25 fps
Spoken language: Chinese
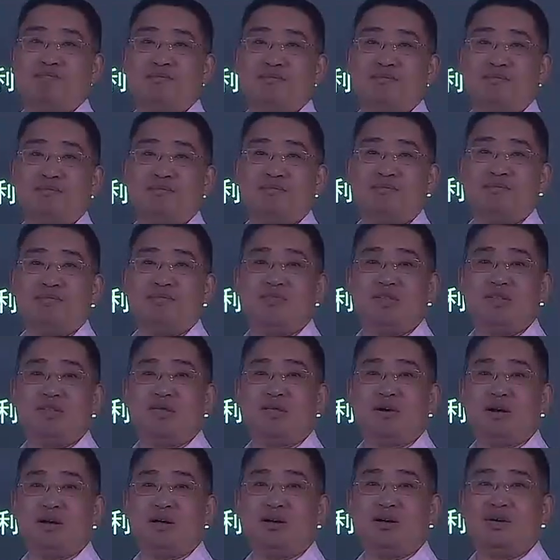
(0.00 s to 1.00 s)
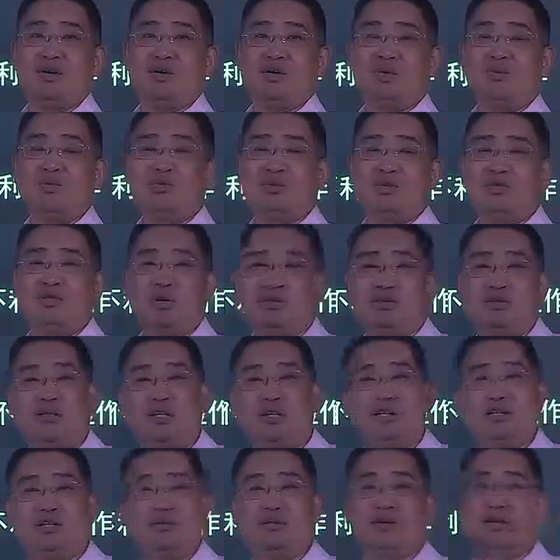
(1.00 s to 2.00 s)
对吧？我们说短作业怎么样呢？
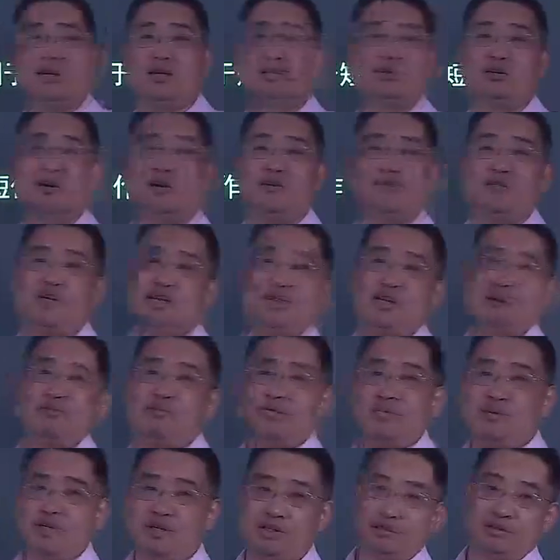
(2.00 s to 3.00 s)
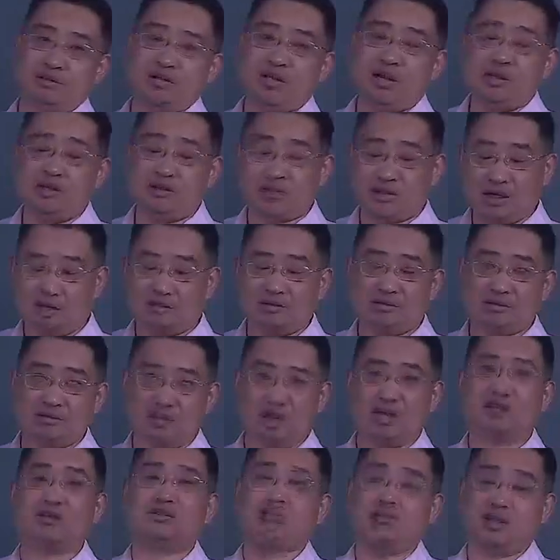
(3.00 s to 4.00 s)
叫非常不利，它要等等等
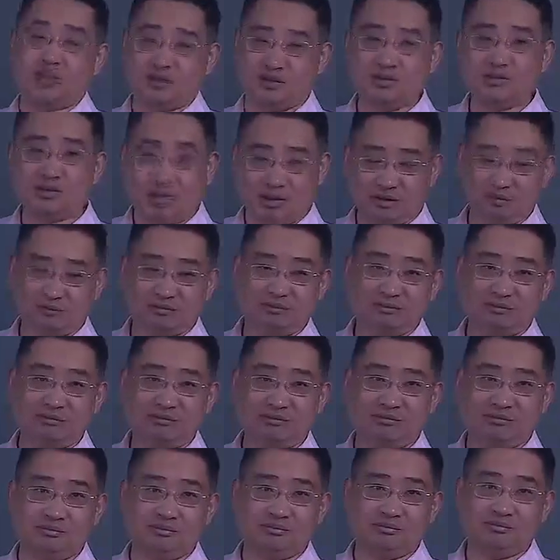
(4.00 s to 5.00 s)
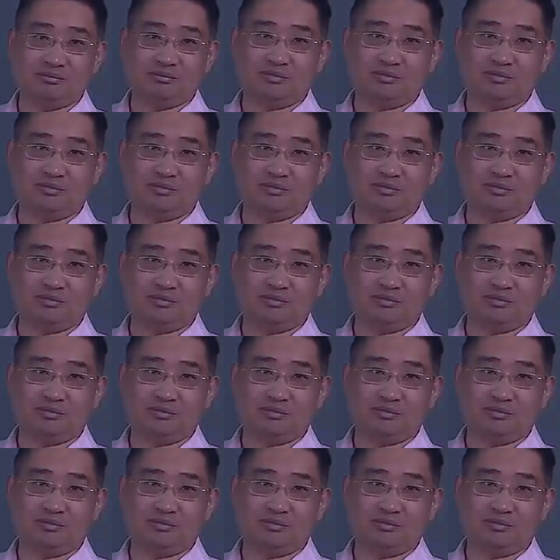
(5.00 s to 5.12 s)
等，啊，